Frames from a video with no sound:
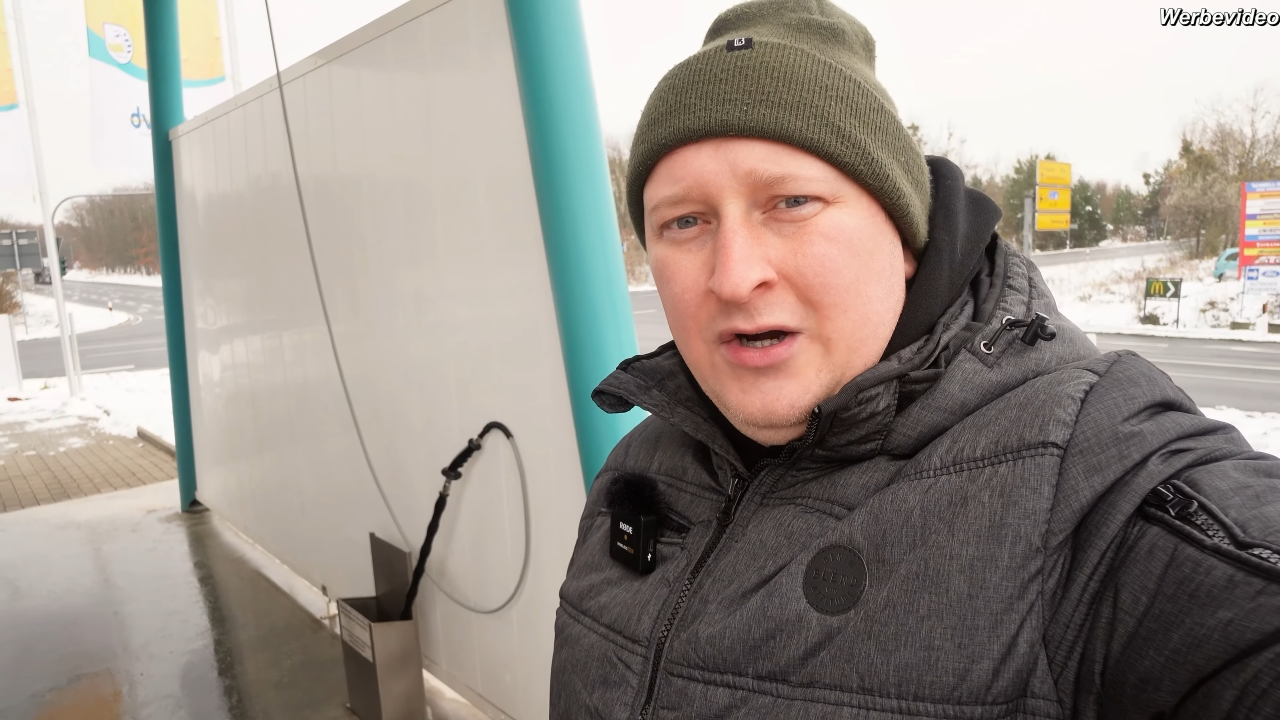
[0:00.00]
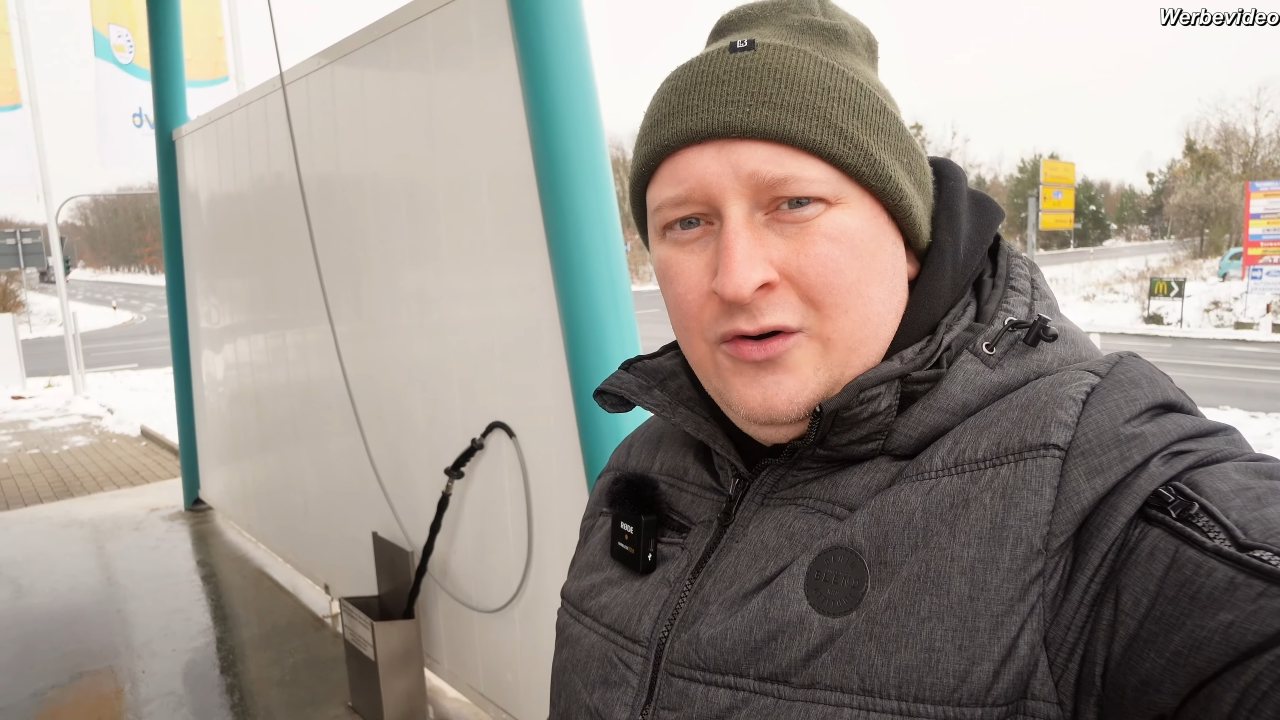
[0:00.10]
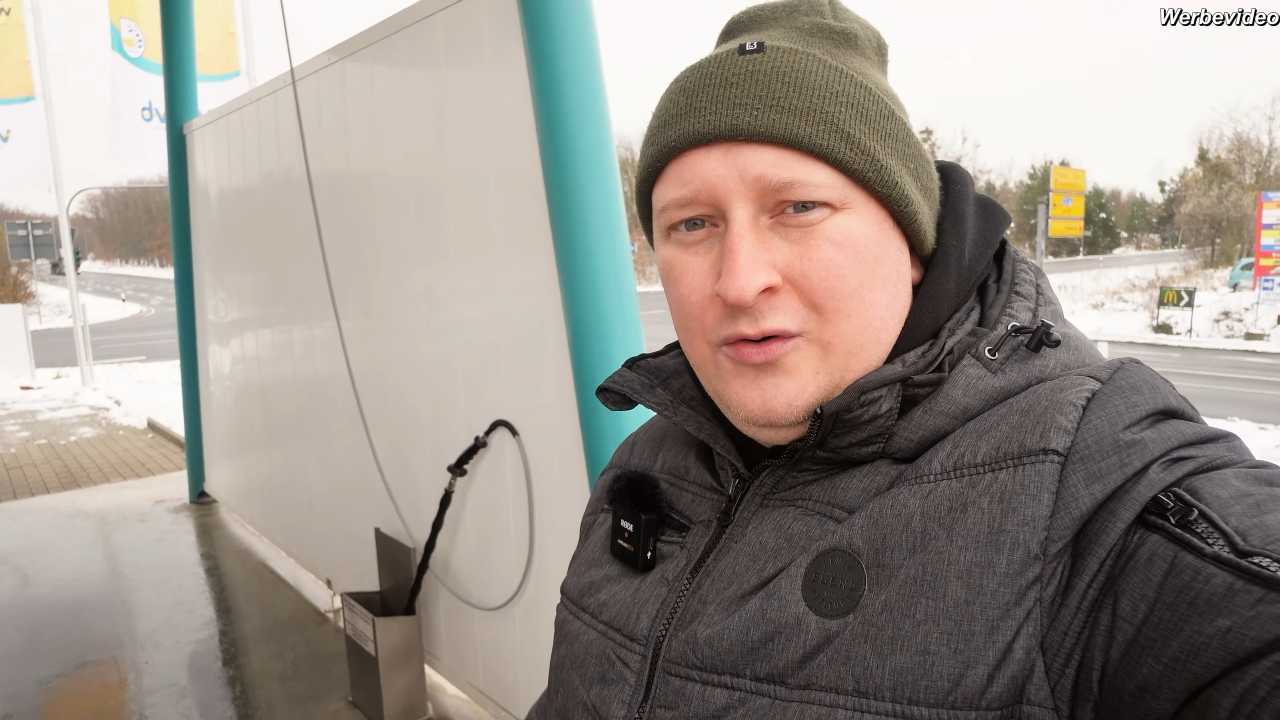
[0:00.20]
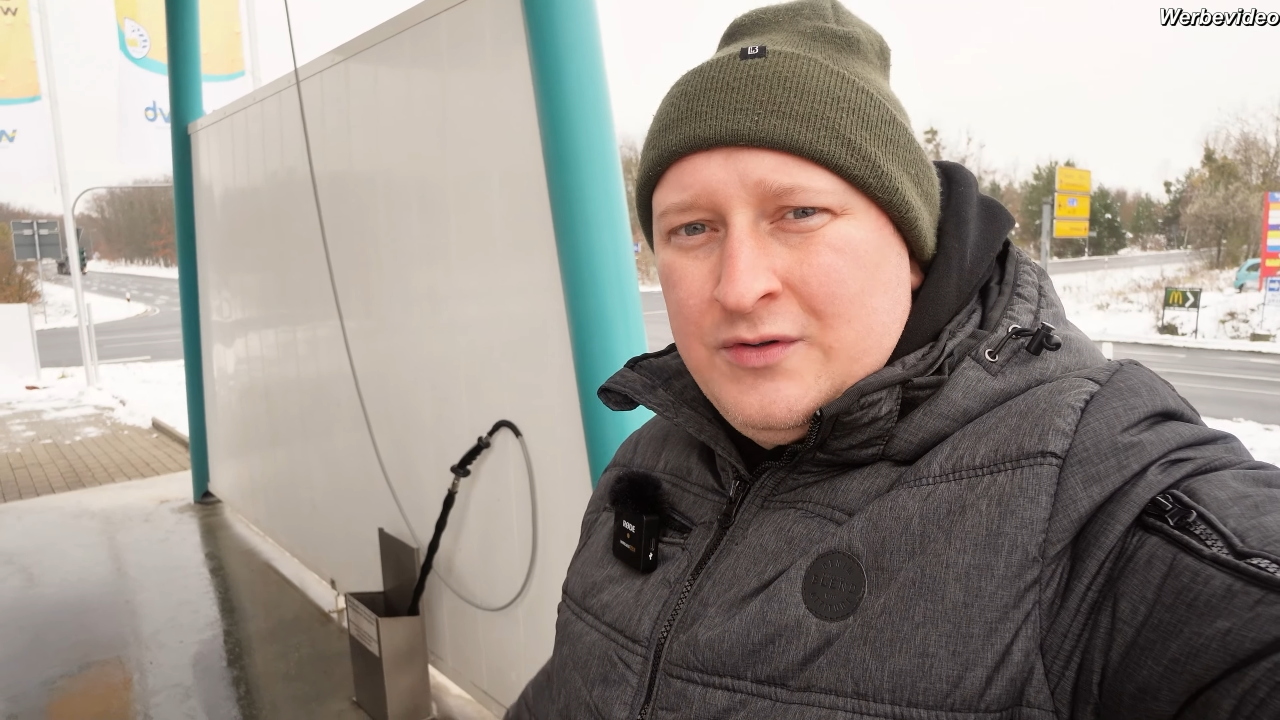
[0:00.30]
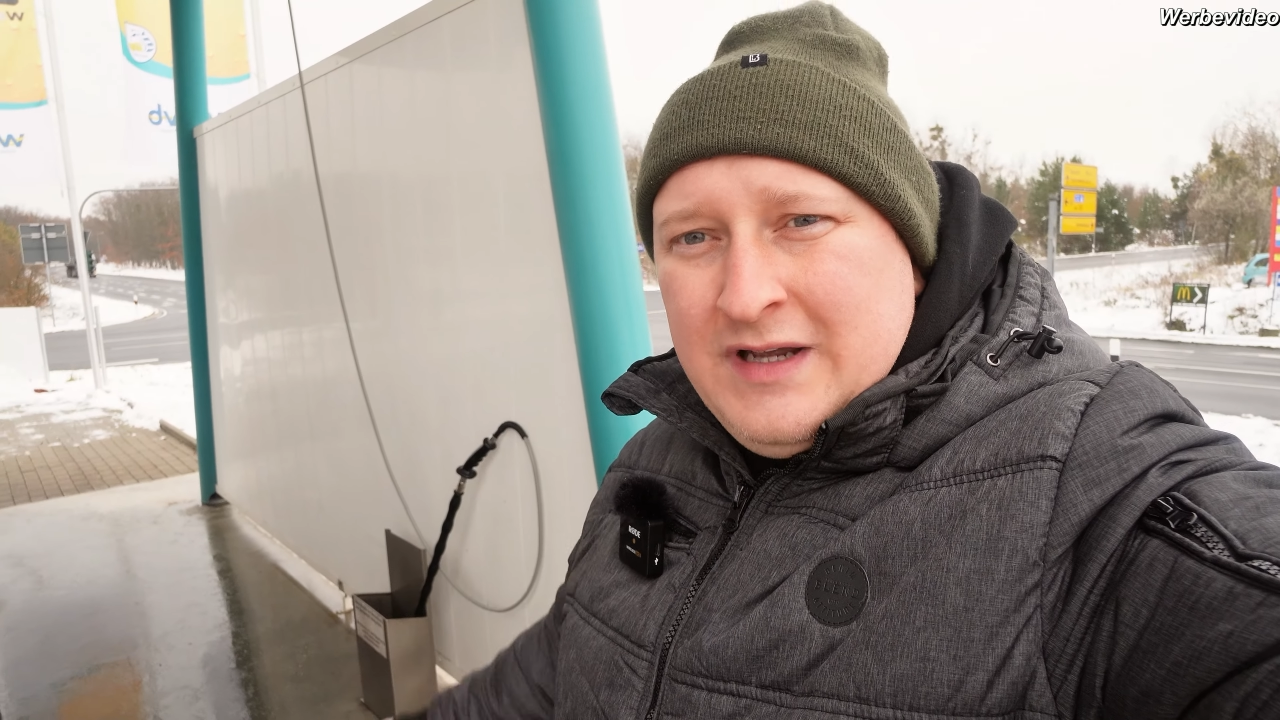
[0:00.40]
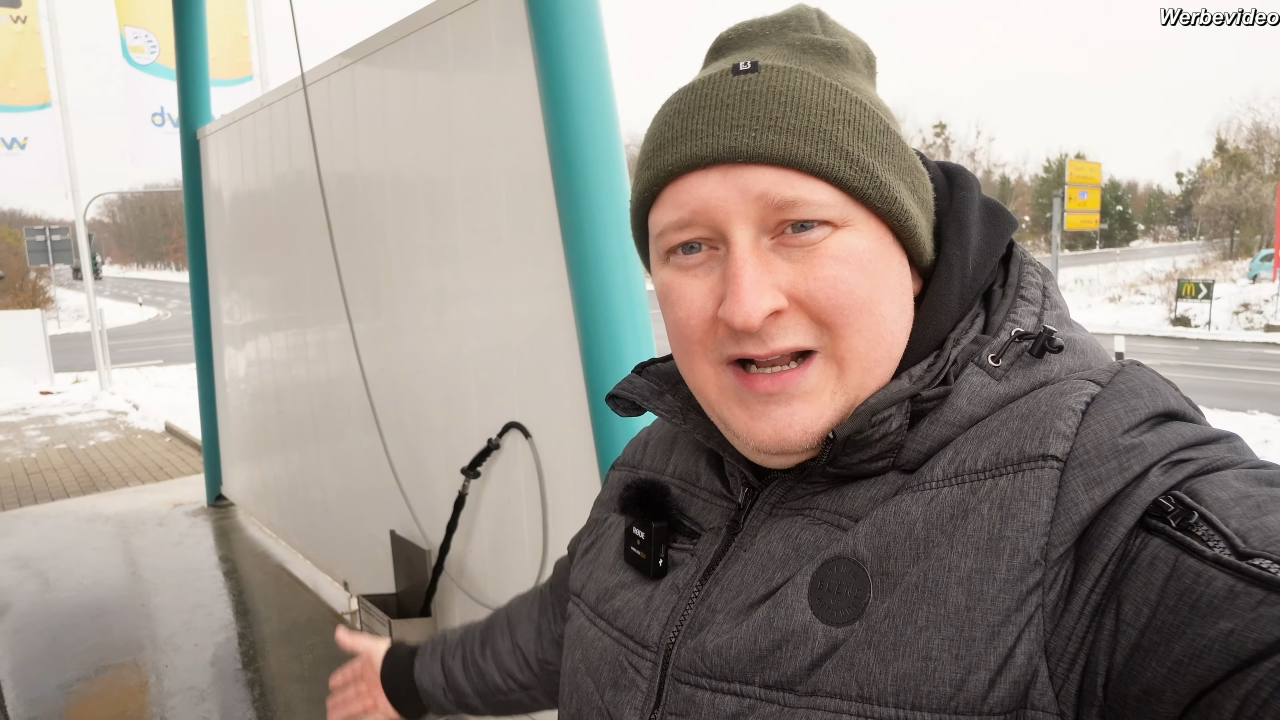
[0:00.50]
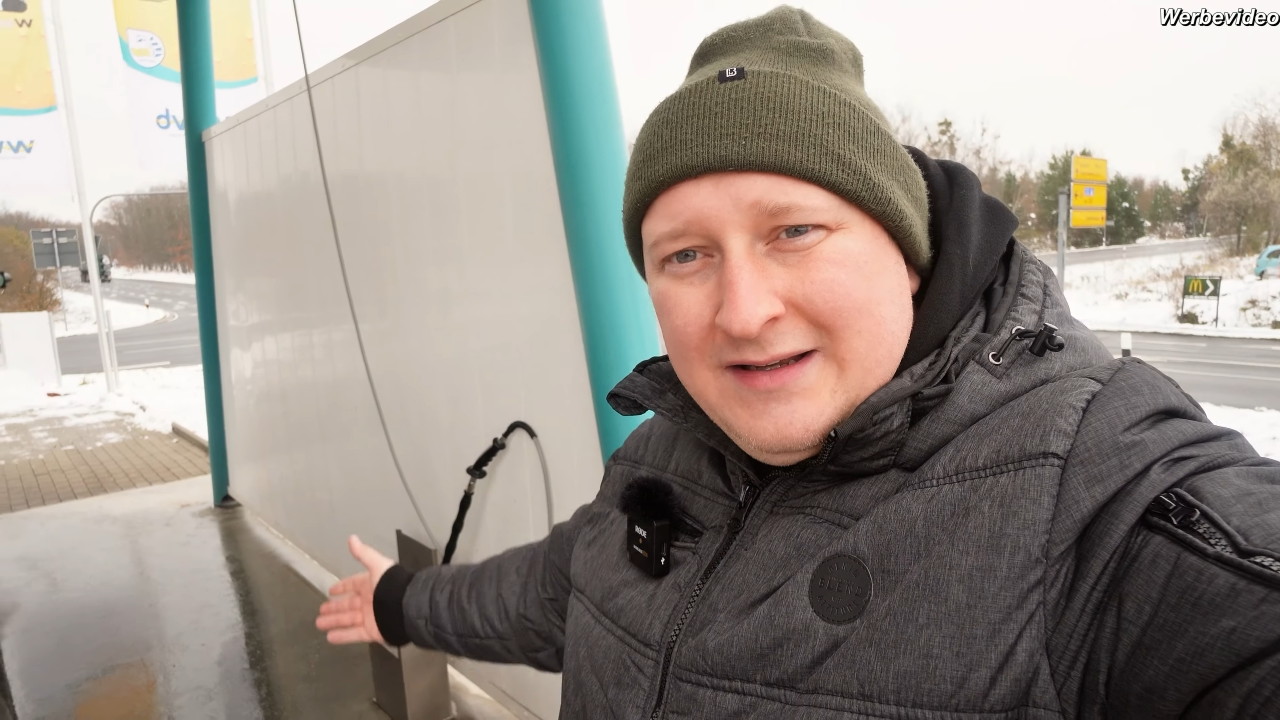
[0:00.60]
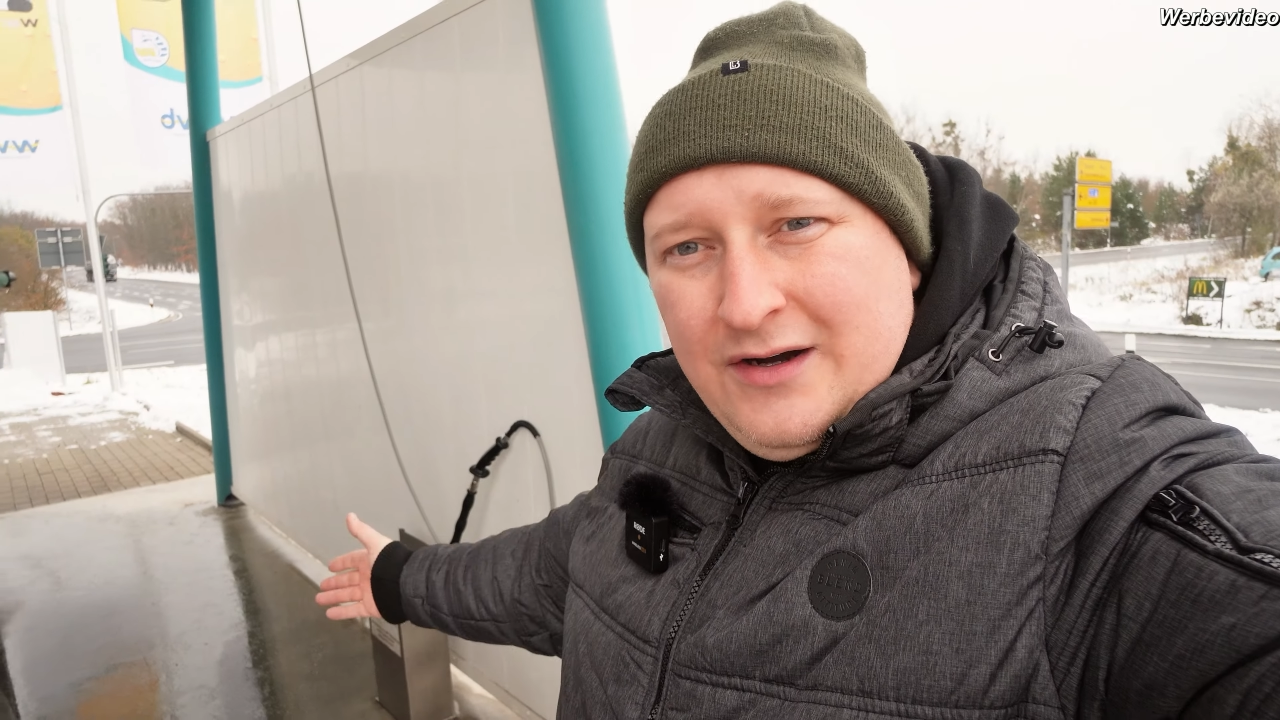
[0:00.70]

und hält